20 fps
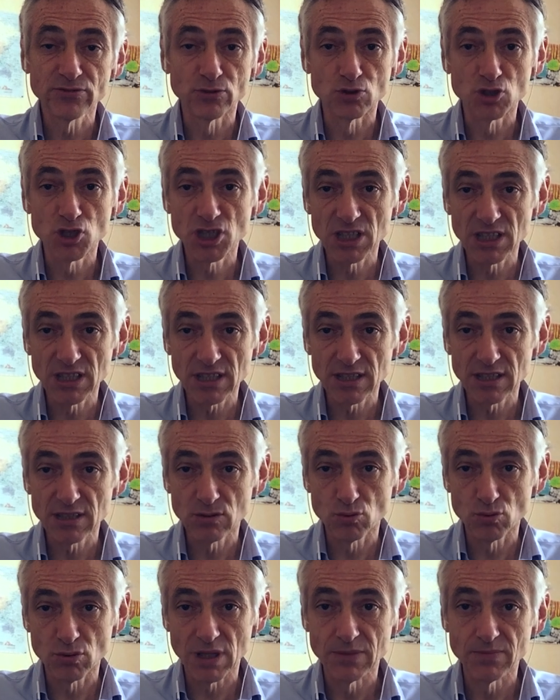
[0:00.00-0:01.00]
faut
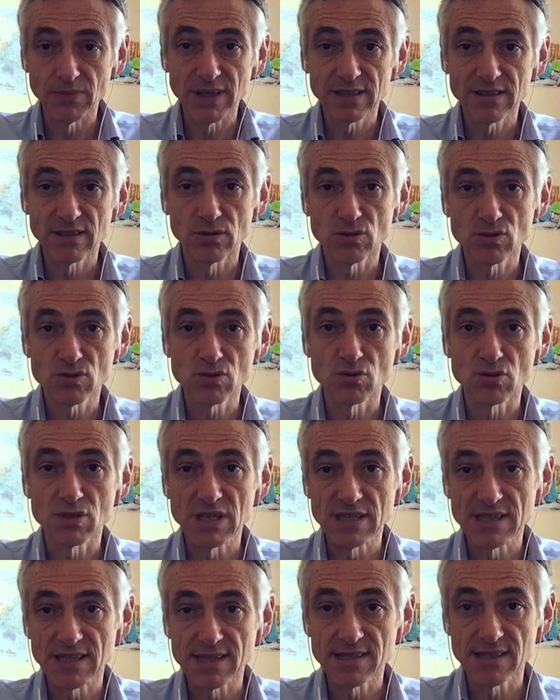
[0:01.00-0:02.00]
gérer toute la maintenance de
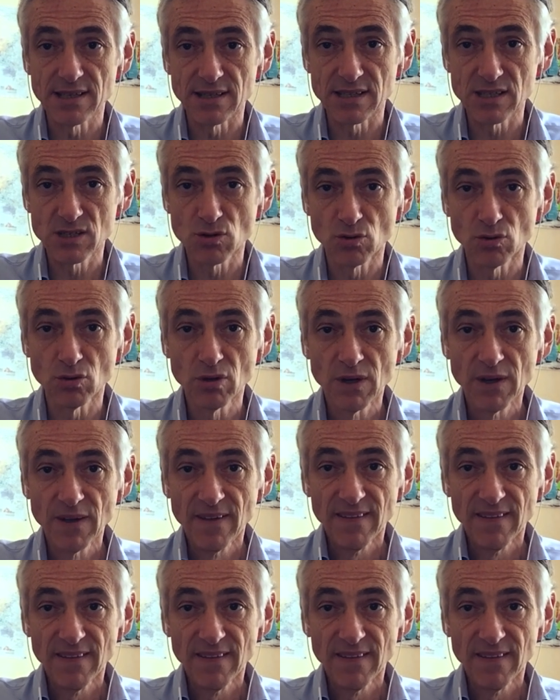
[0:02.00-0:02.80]
ces installations.